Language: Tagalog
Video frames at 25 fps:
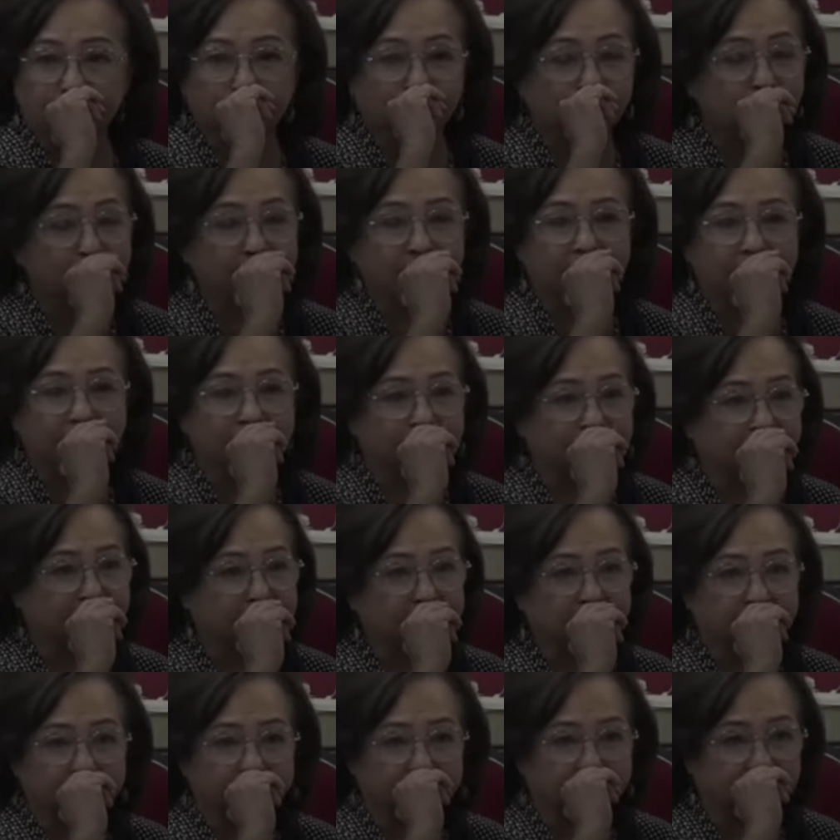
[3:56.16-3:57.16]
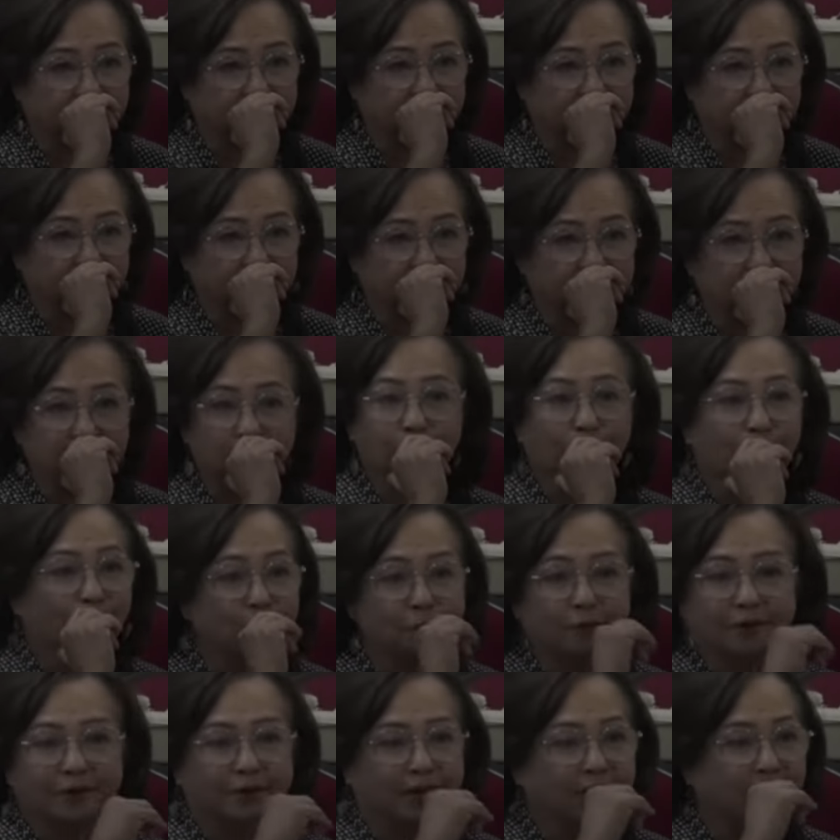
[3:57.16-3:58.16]
so many budget hearings,
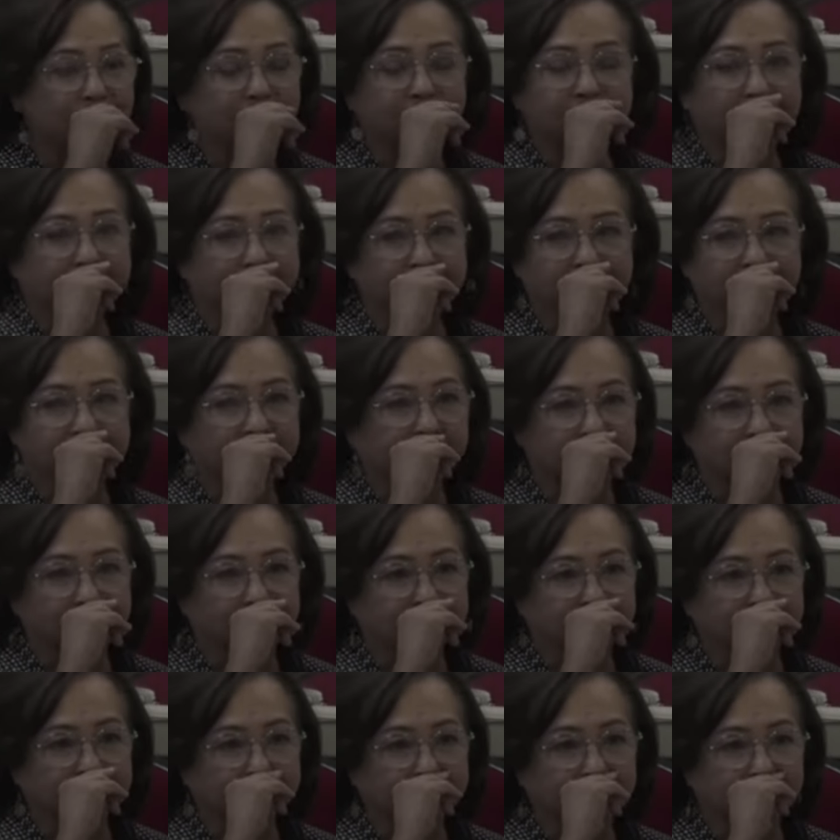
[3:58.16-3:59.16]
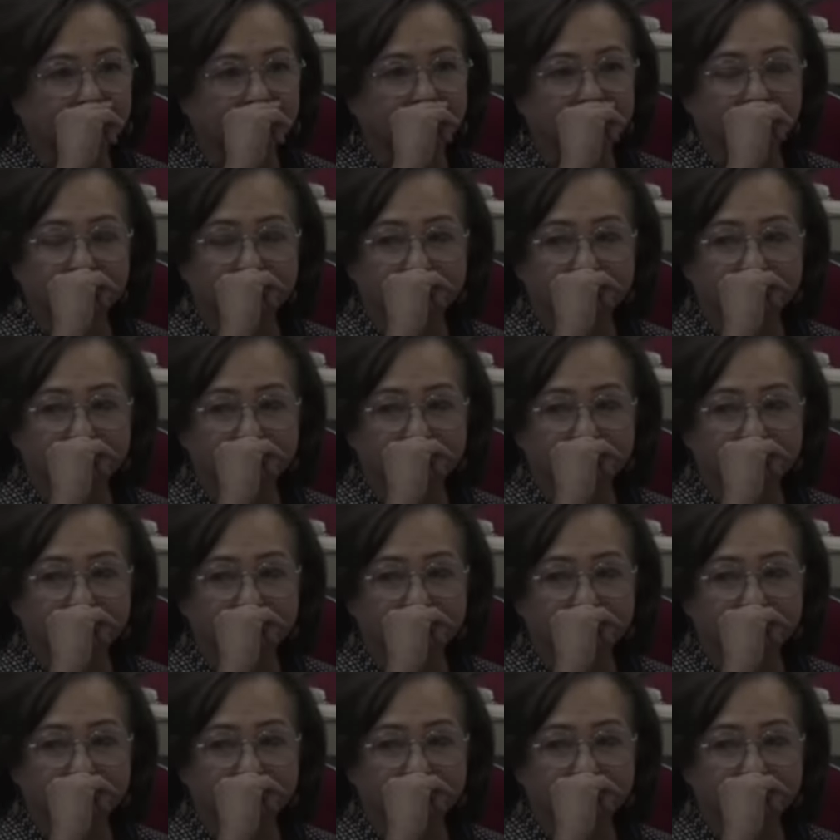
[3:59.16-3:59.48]
nobody ever discusses uh,